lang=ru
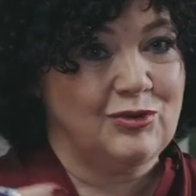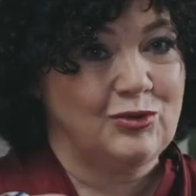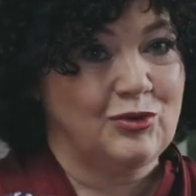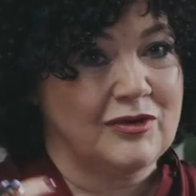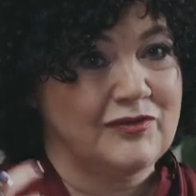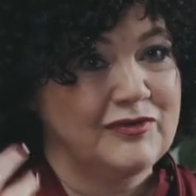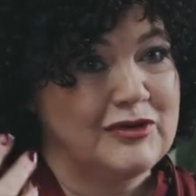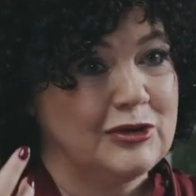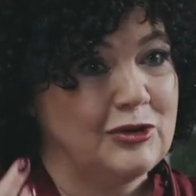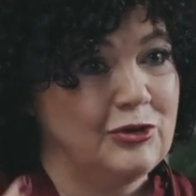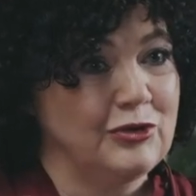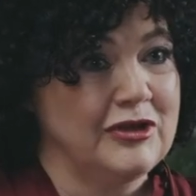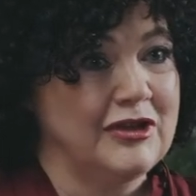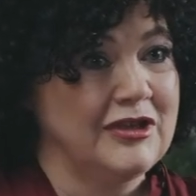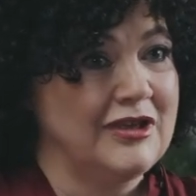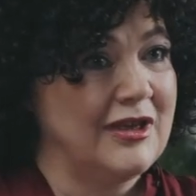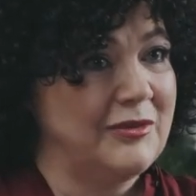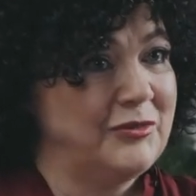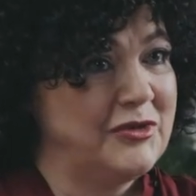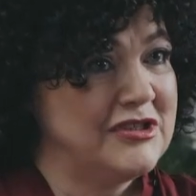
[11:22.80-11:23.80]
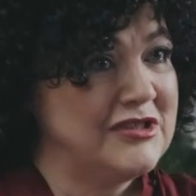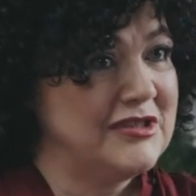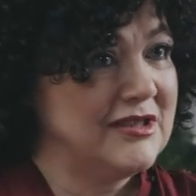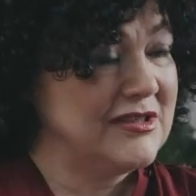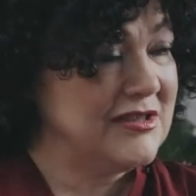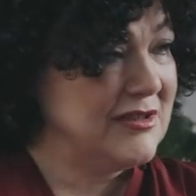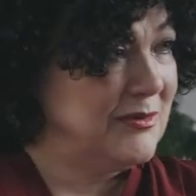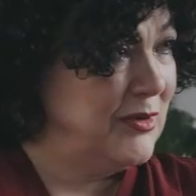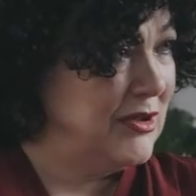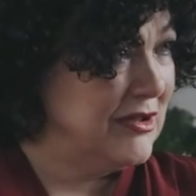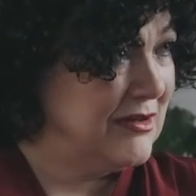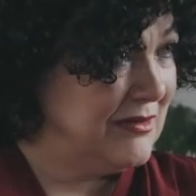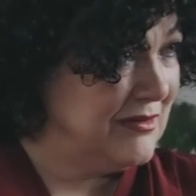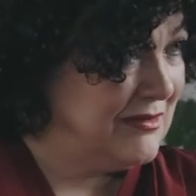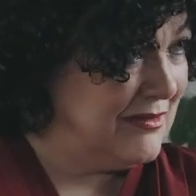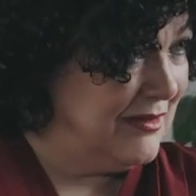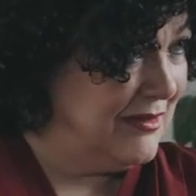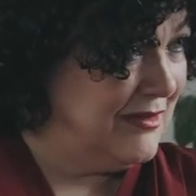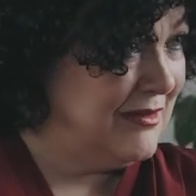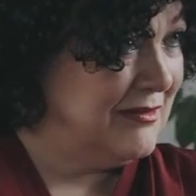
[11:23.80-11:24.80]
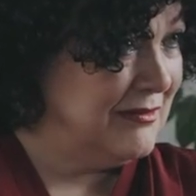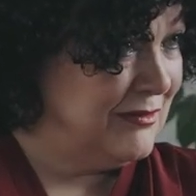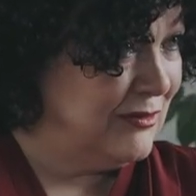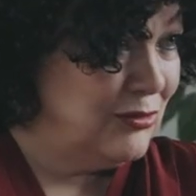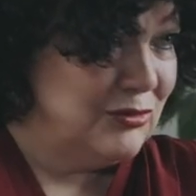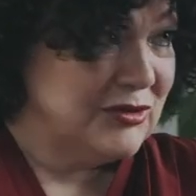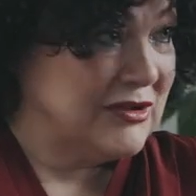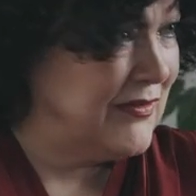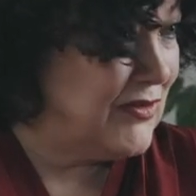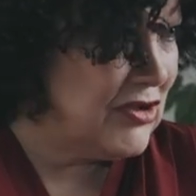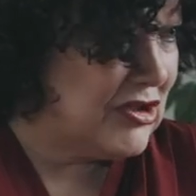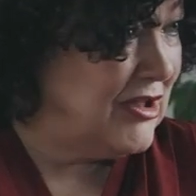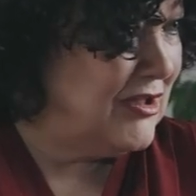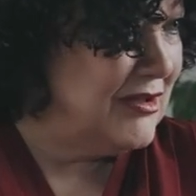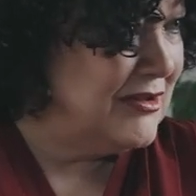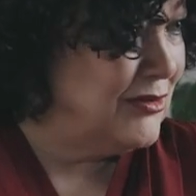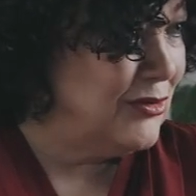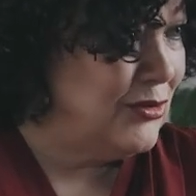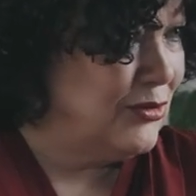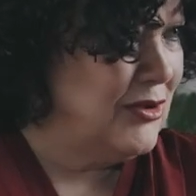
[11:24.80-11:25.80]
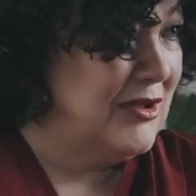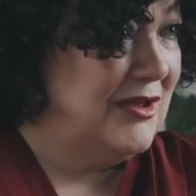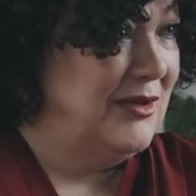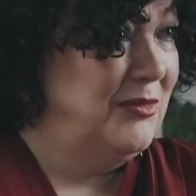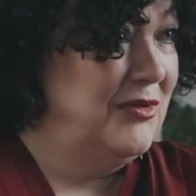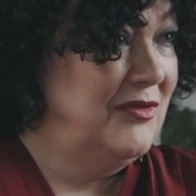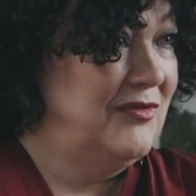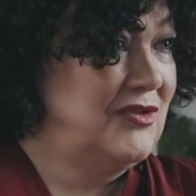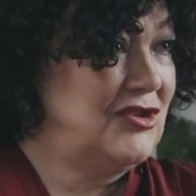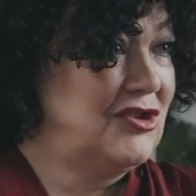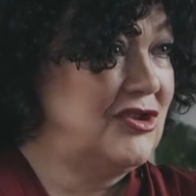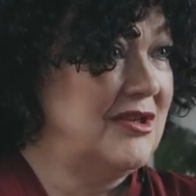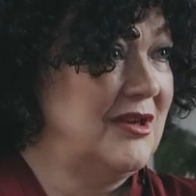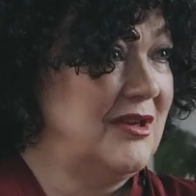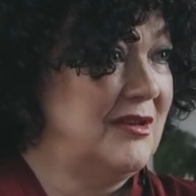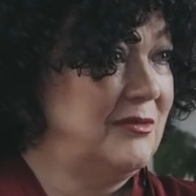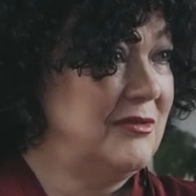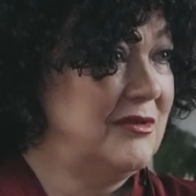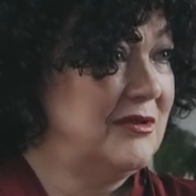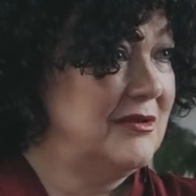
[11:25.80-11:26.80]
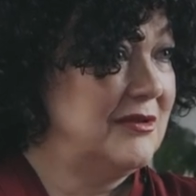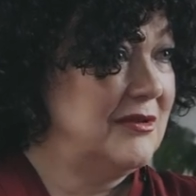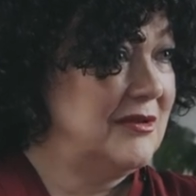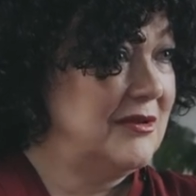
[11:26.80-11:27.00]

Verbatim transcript: на уровне логики объяснять себе, э, ну, совершенно другими вещами